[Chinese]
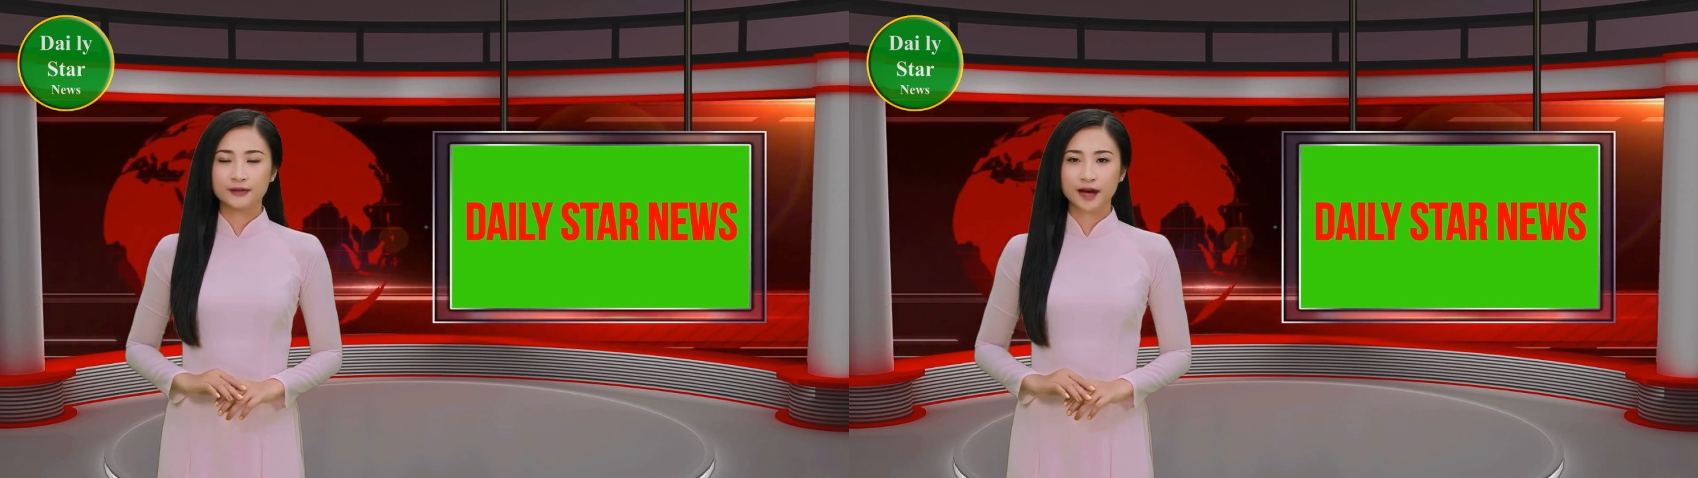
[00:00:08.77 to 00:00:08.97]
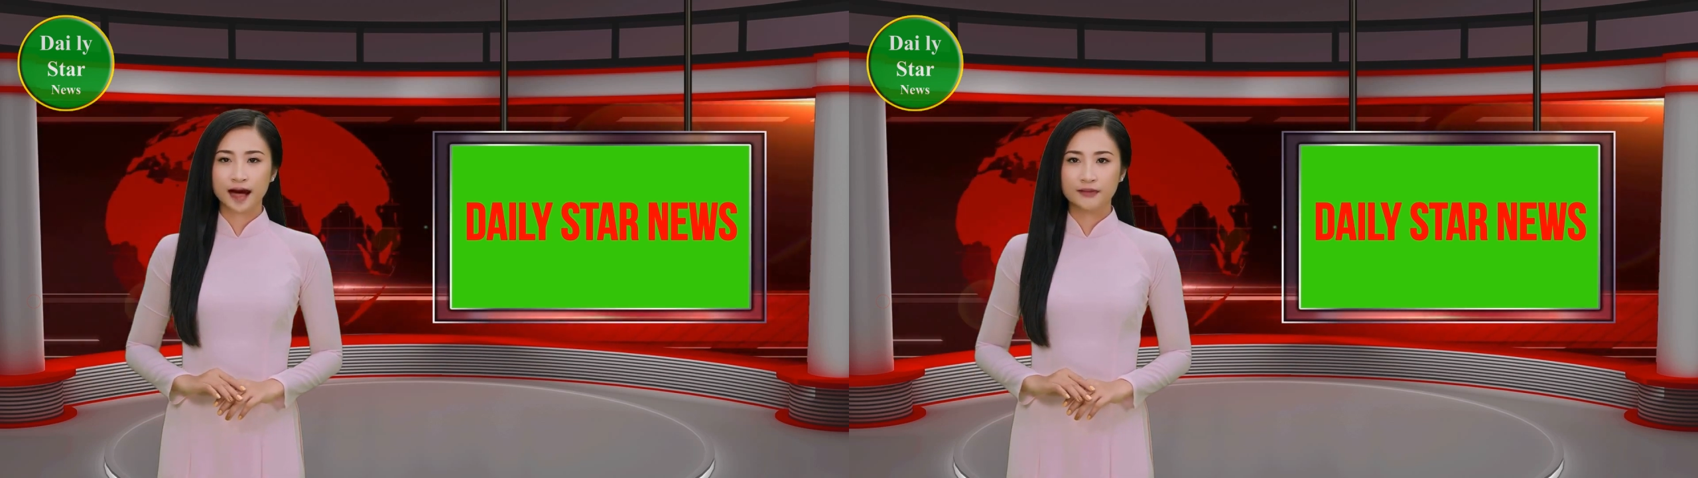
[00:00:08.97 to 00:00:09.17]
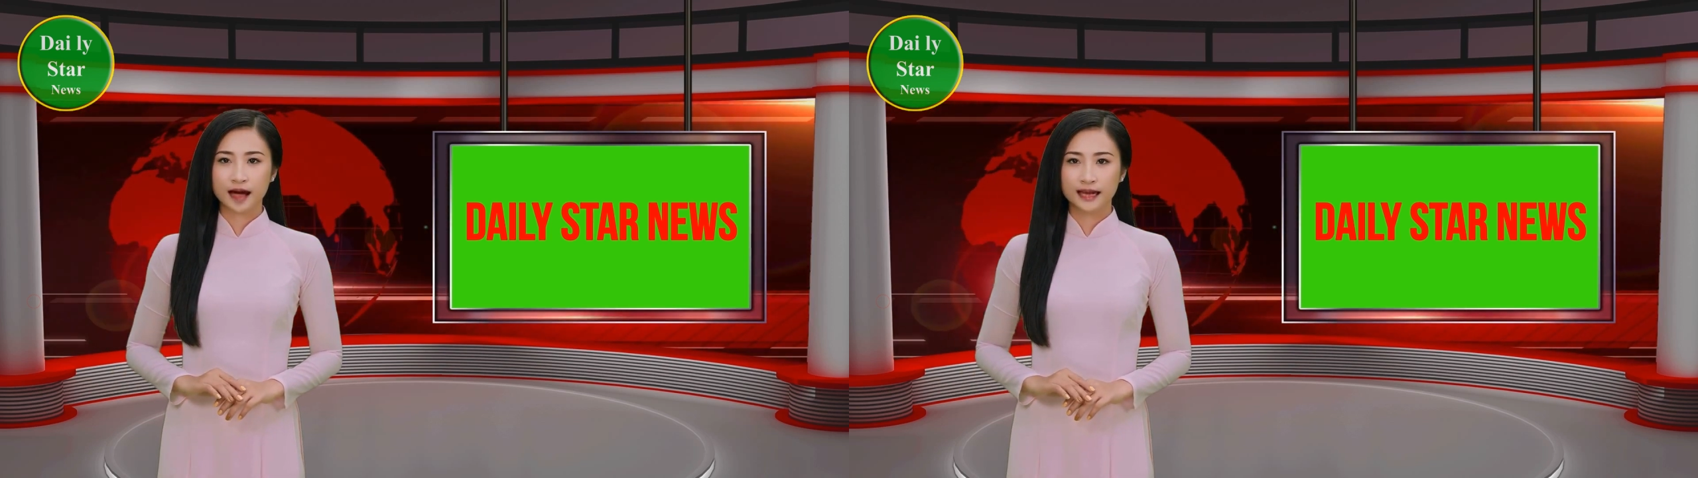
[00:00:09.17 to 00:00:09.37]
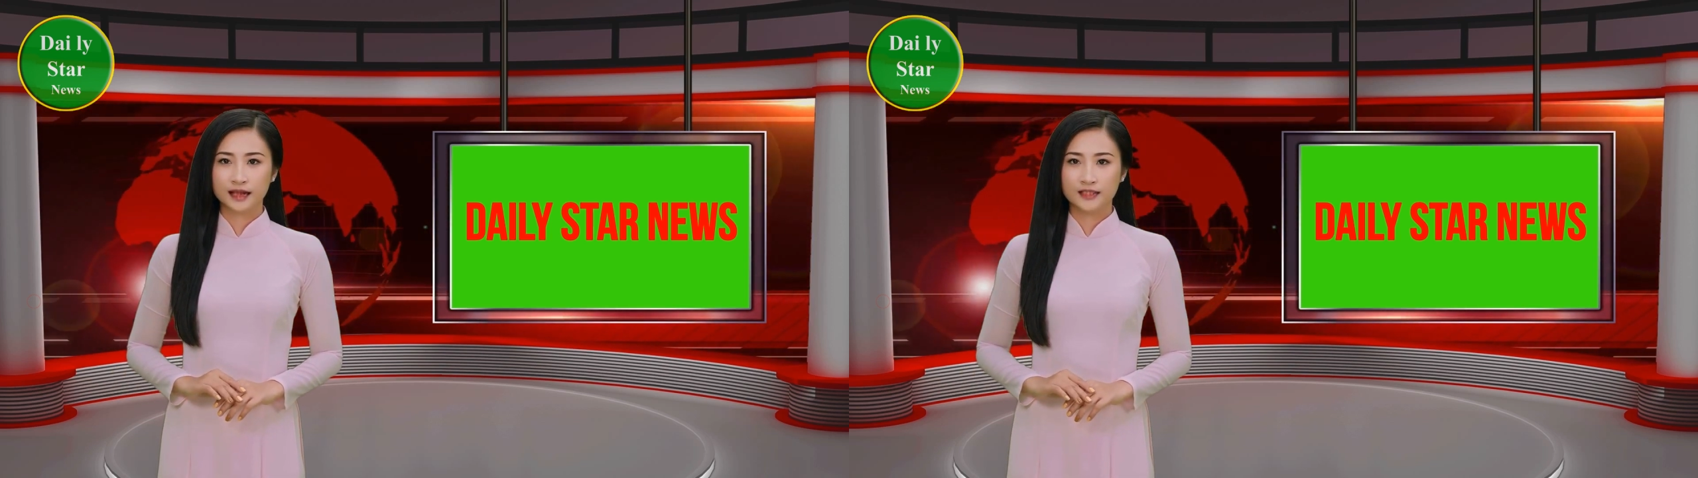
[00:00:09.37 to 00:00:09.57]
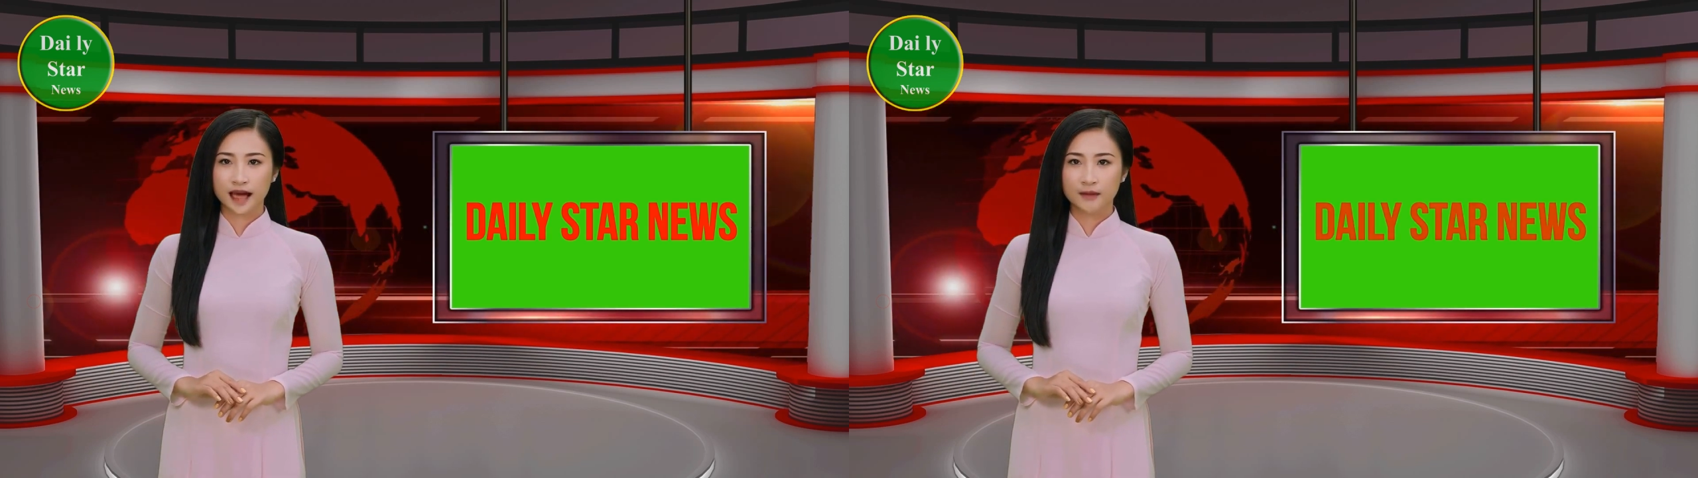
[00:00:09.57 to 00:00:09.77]
涵盖以
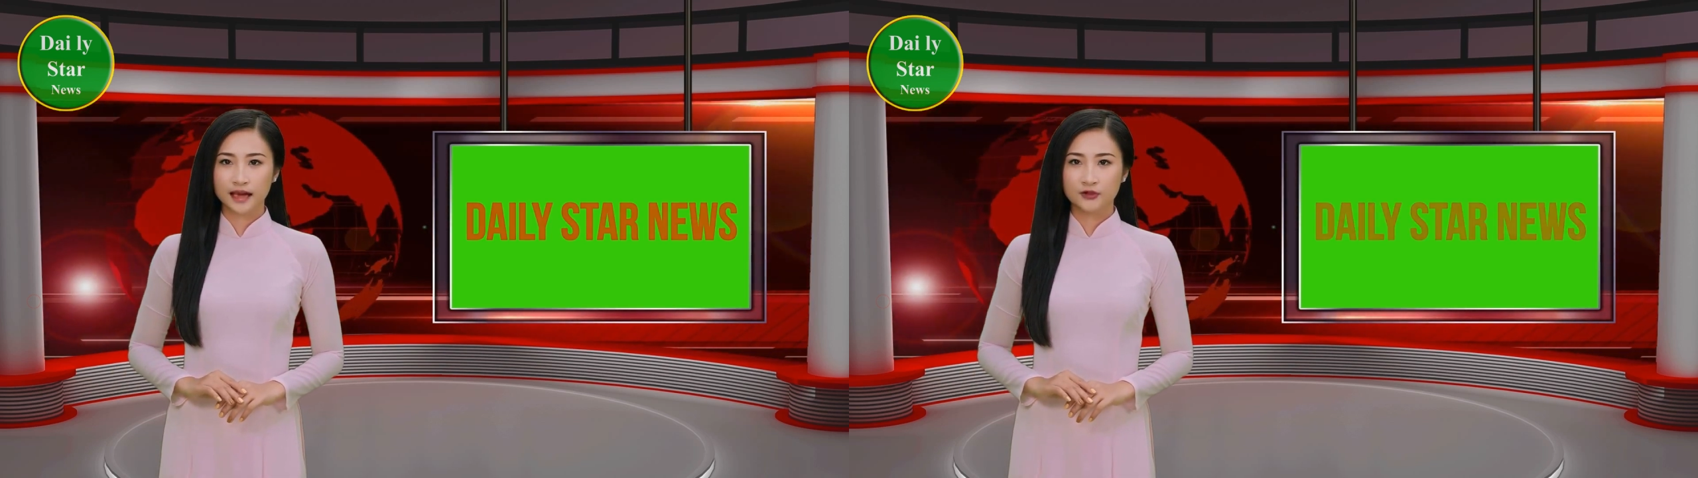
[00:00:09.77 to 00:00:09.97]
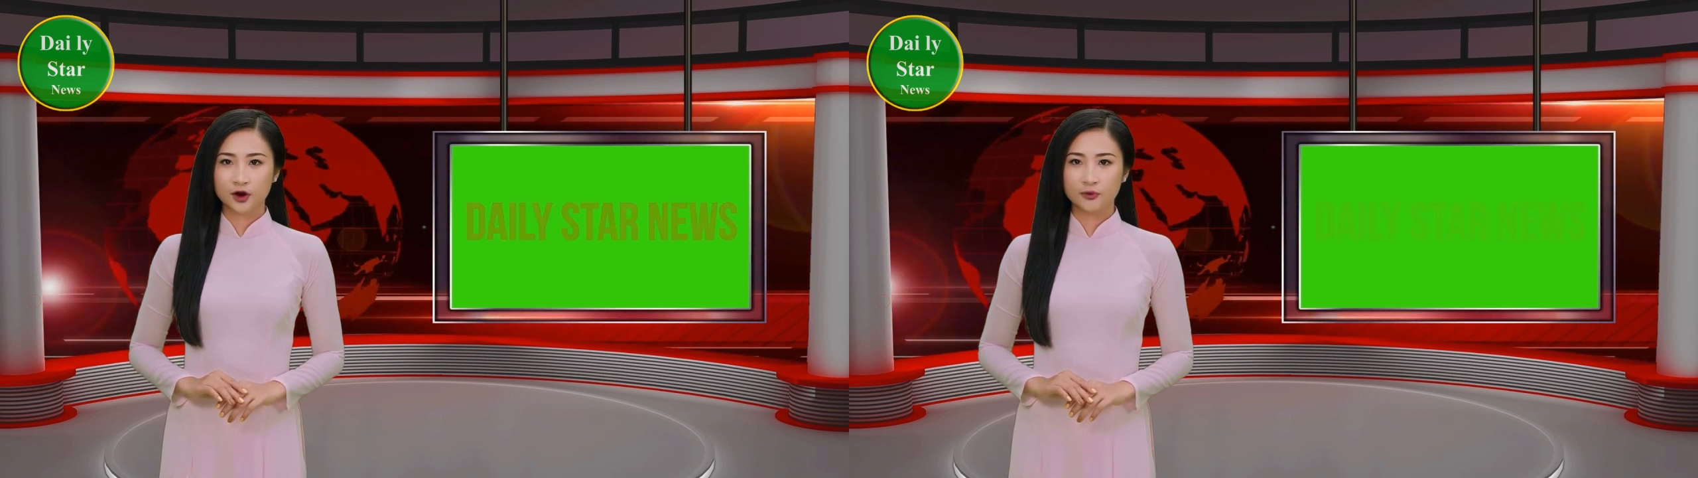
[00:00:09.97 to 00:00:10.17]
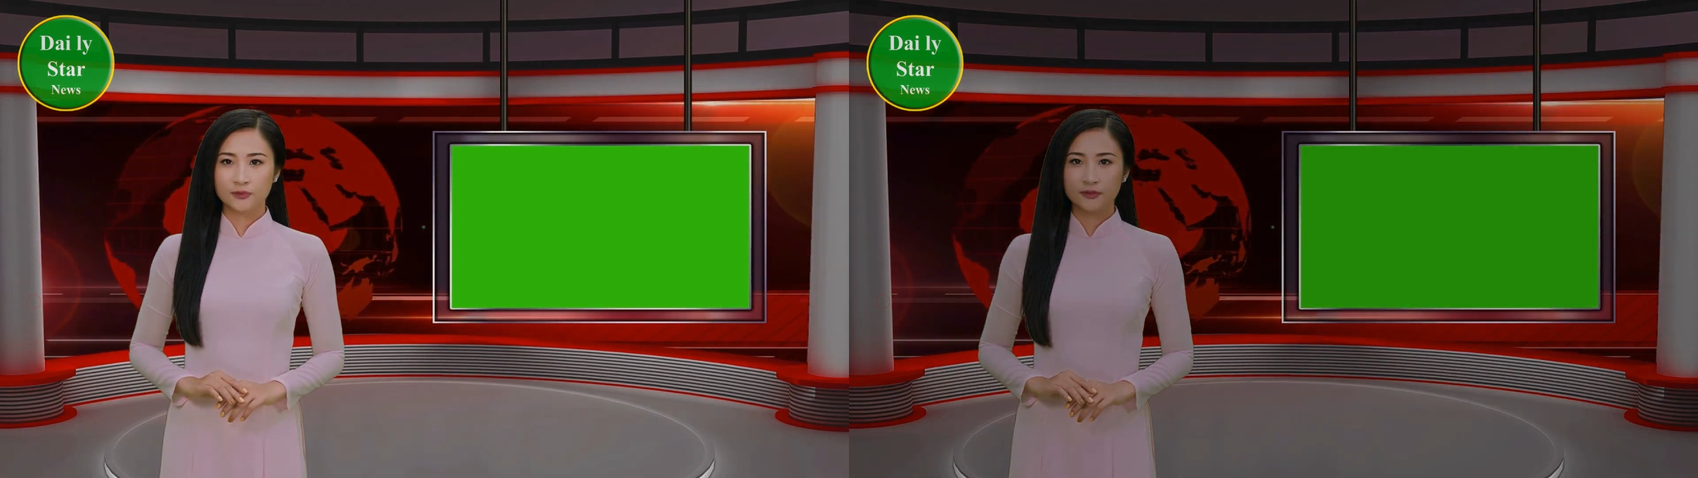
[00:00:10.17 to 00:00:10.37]
下内容：